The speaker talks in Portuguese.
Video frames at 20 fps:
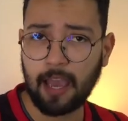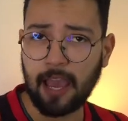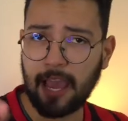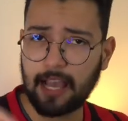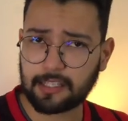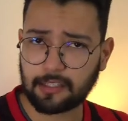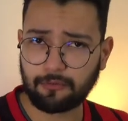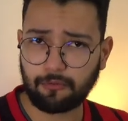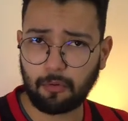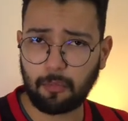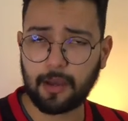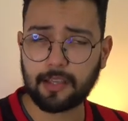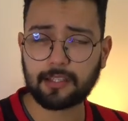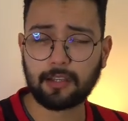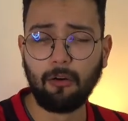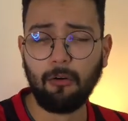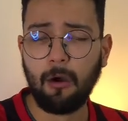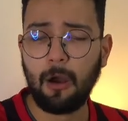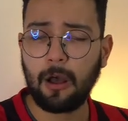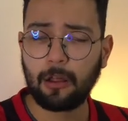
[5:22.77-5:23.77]
Essa
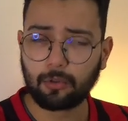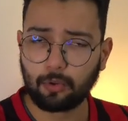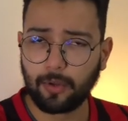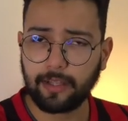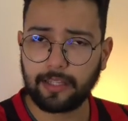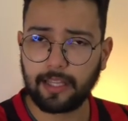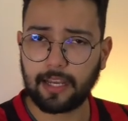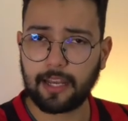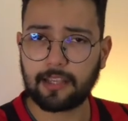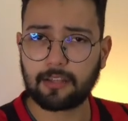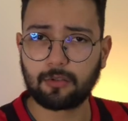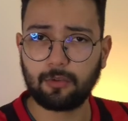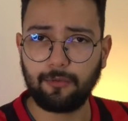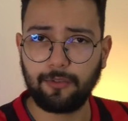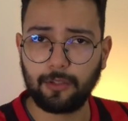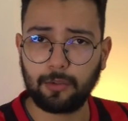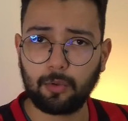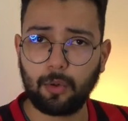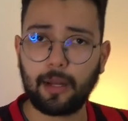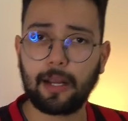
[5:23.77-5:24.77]
informação do interesse do
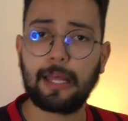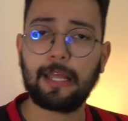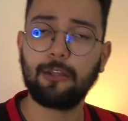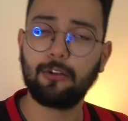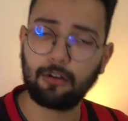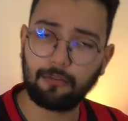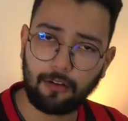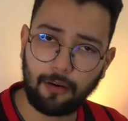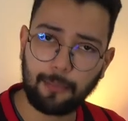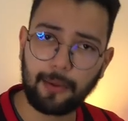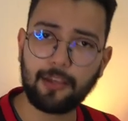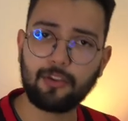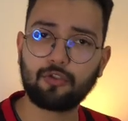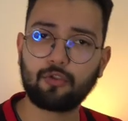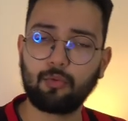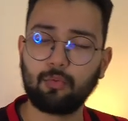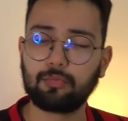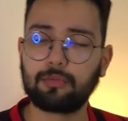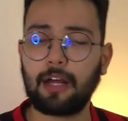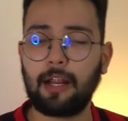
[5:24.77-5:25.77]
Vitória em novamente
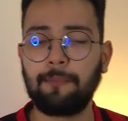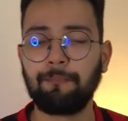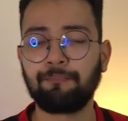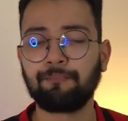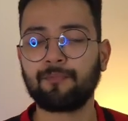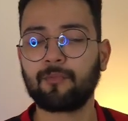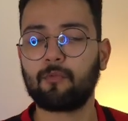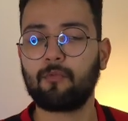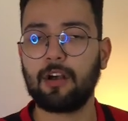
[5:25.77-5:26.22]
contar